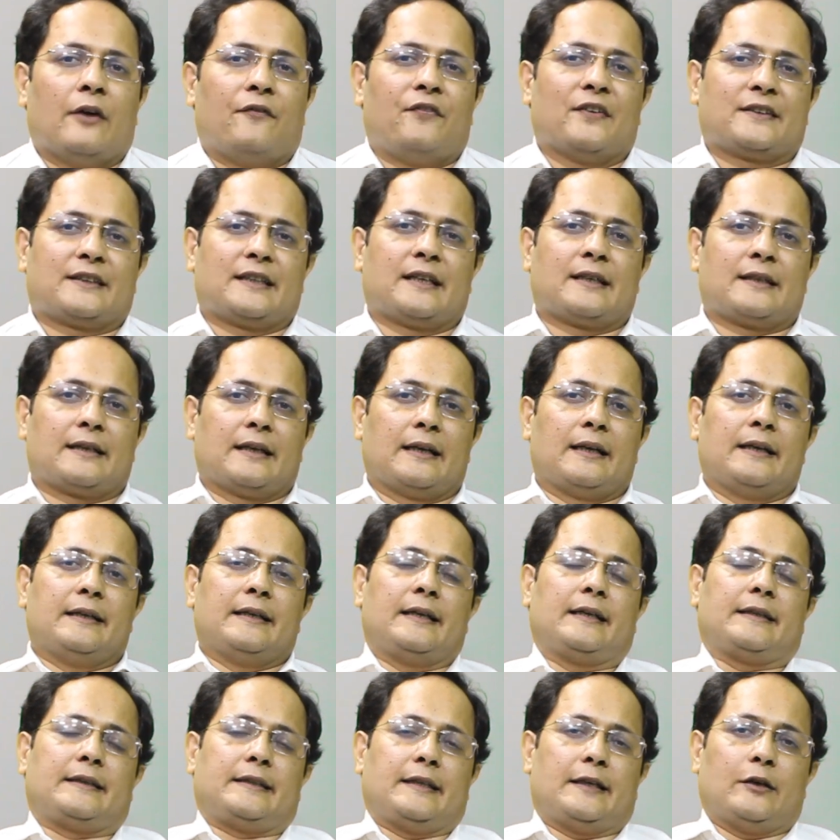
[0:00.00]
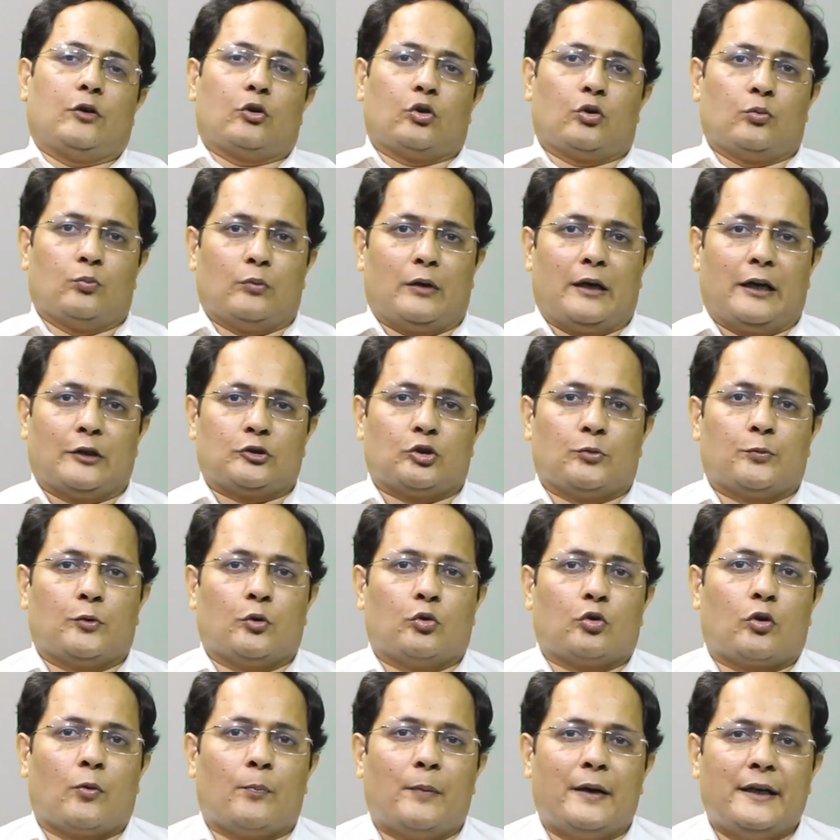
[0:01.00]
फ़तह कर लिए थे और उन महाजों पर
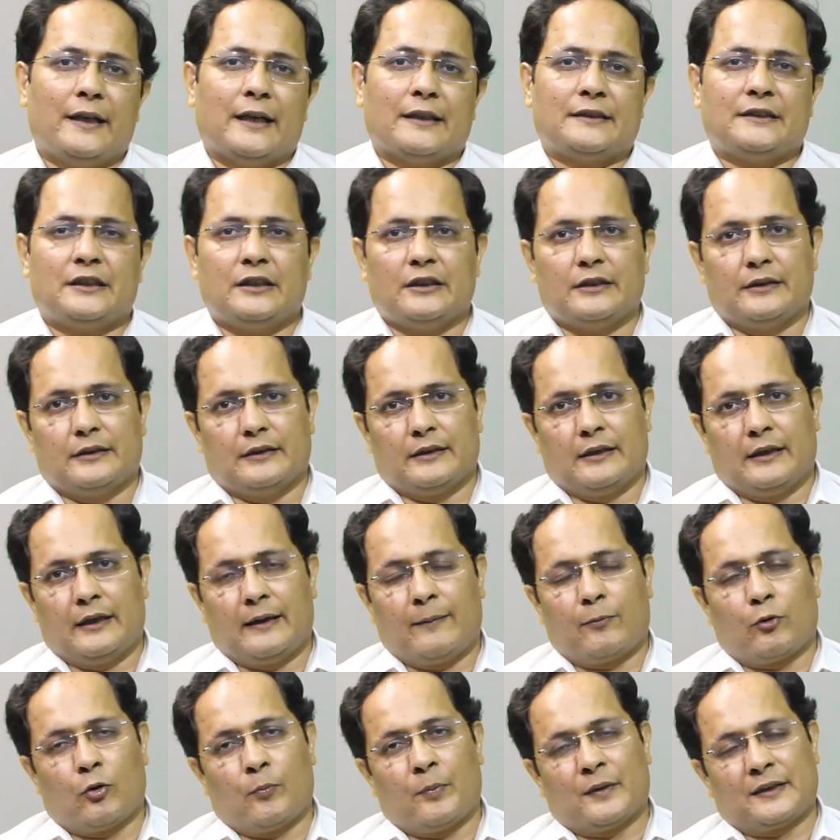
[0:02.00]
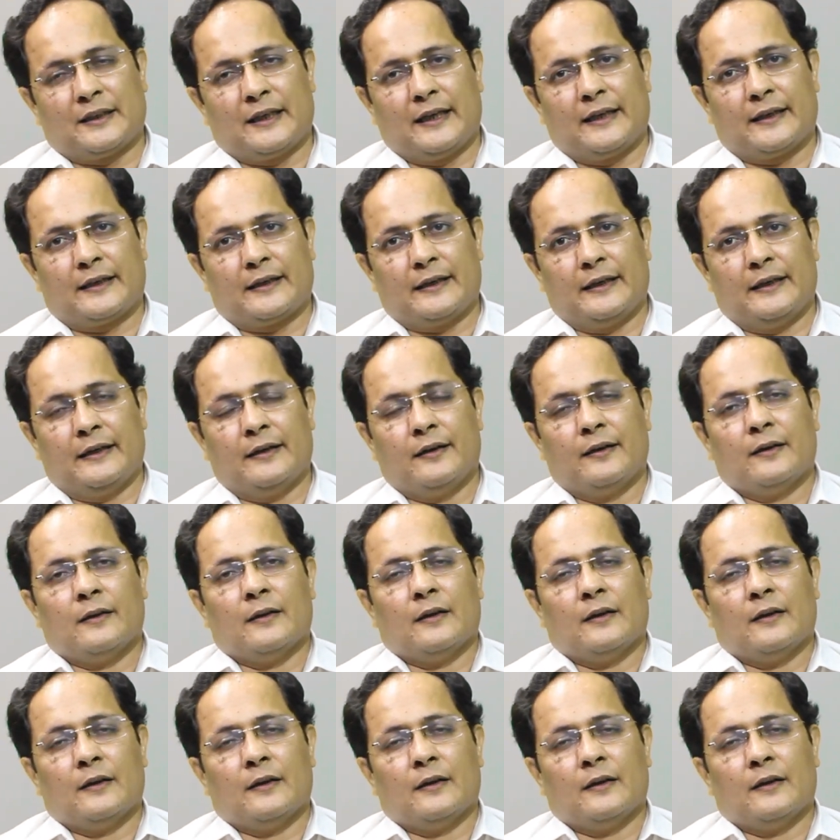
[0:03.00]
उनको बड़ी अच्छी आपको पता है कि